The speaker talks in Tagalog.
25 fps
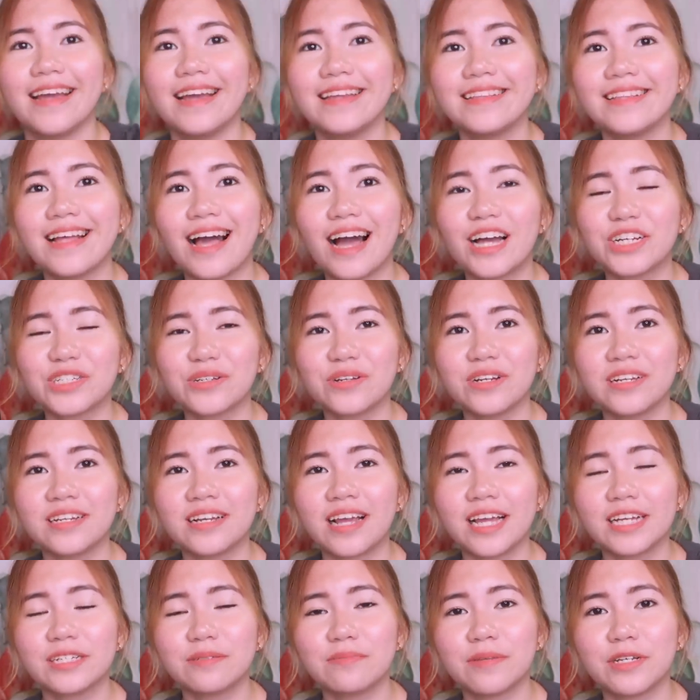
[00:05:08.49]
And actually
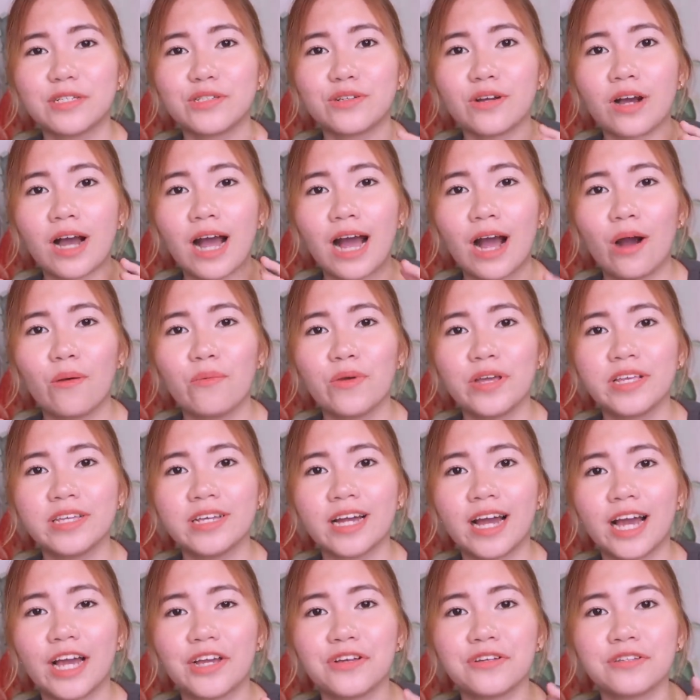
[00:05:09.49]
guys, medyo kahawig
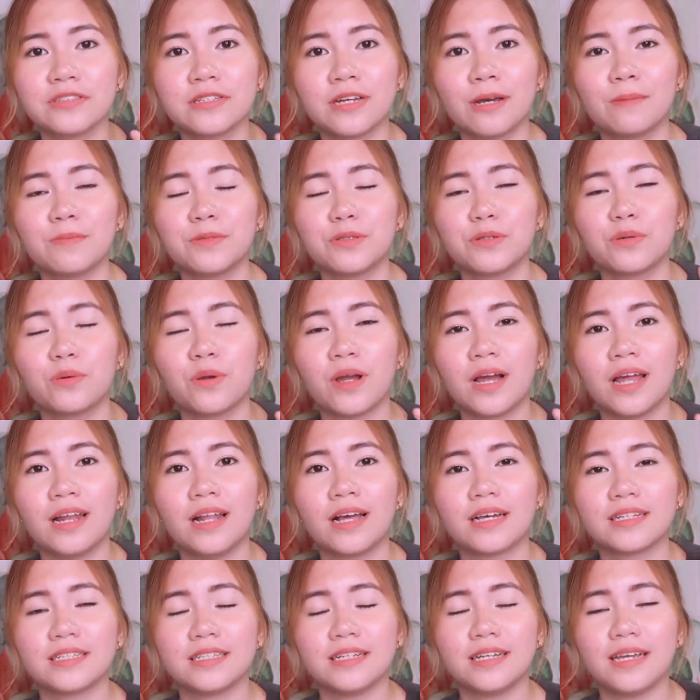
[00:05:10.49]
niya nga yung Samsung
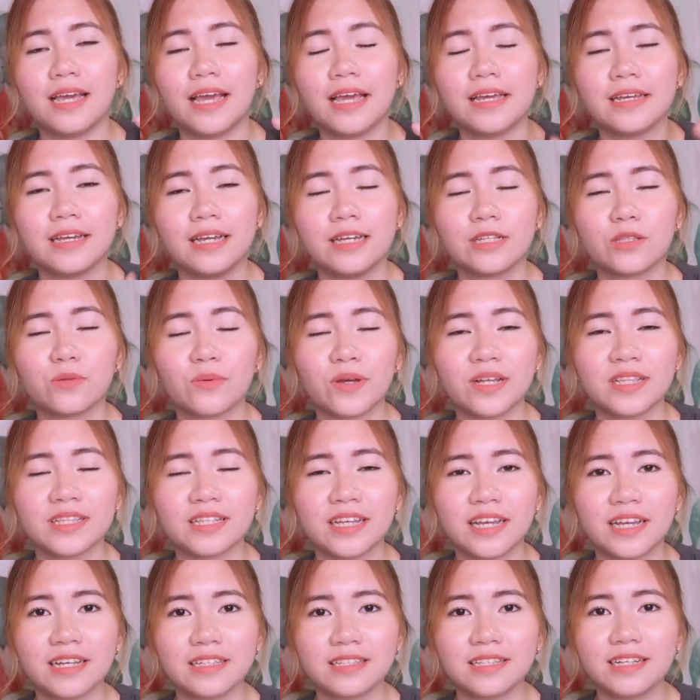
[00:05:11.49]
Galaxy A8
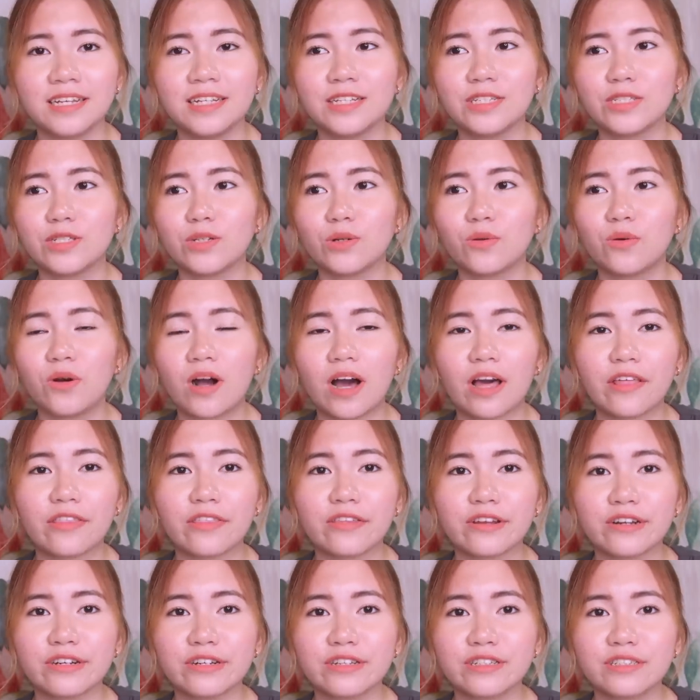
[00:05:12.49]
2018 so
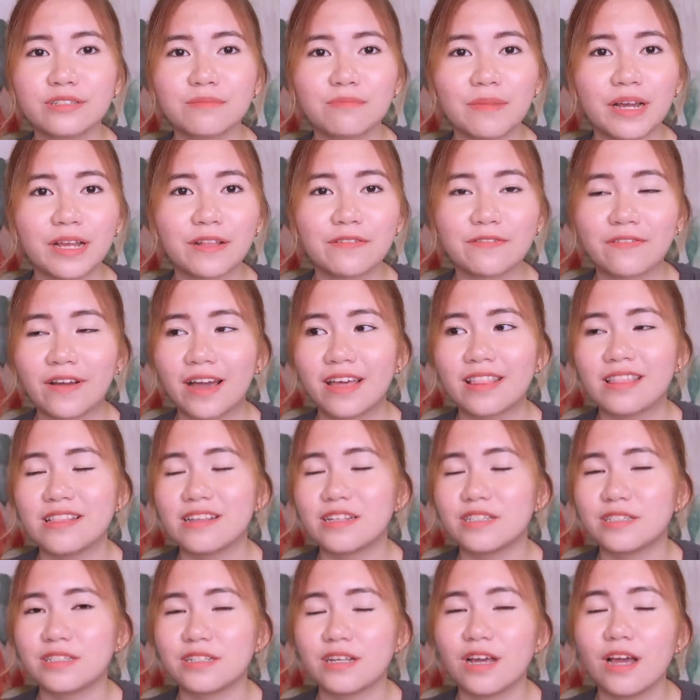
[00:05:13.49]
others might find
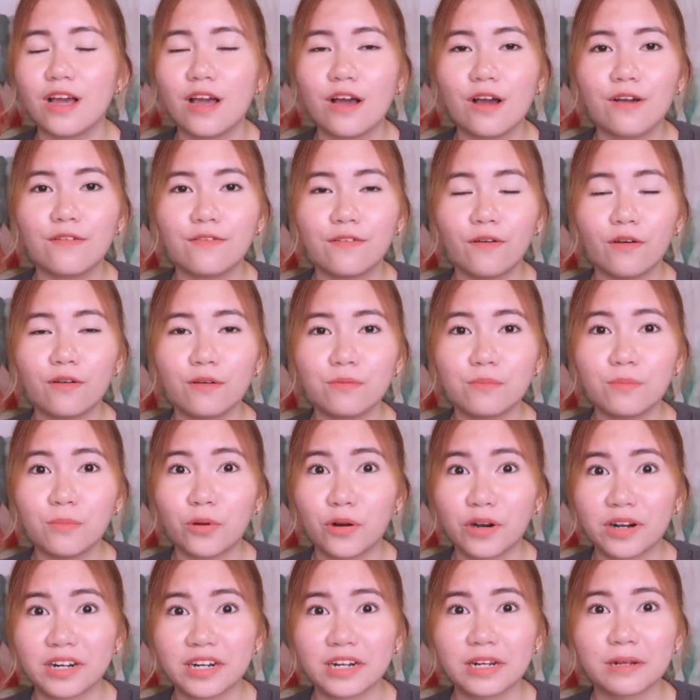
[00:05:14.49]
this phone
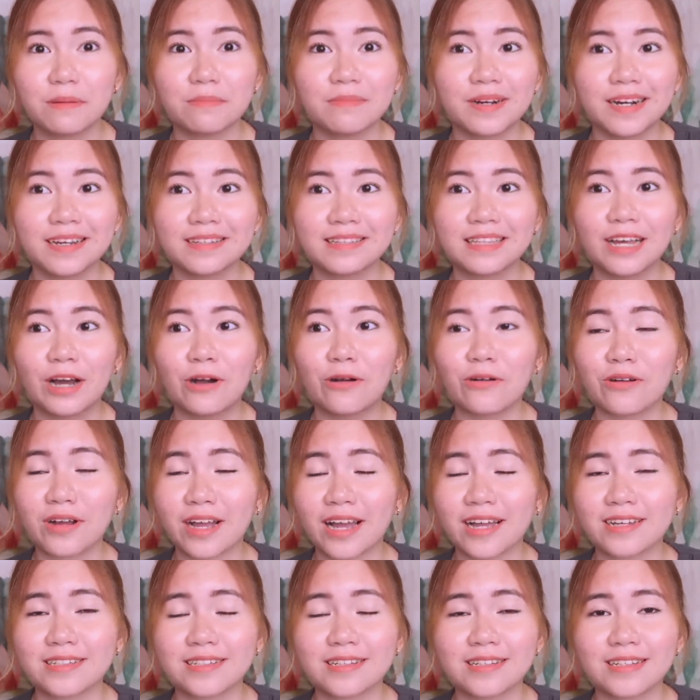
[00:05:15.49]
boring but ako
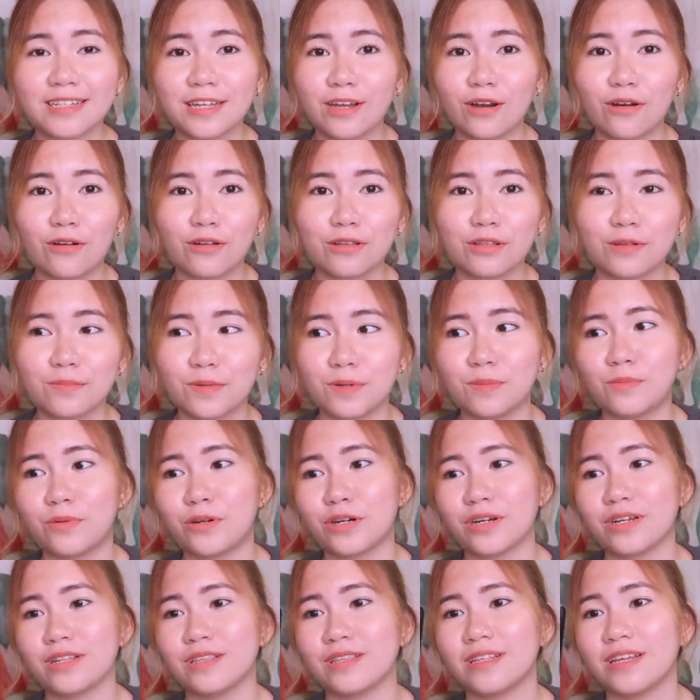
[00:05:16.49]
guys, hindi ako
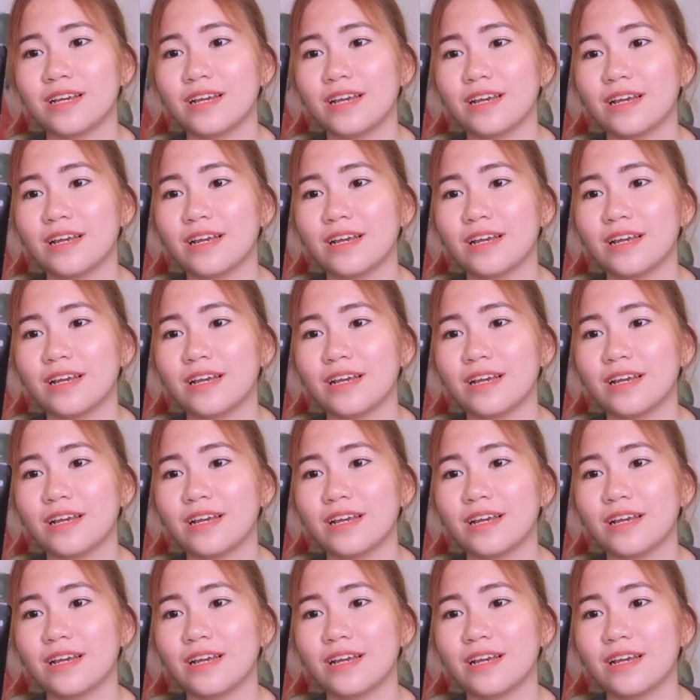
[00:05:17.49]
nabobored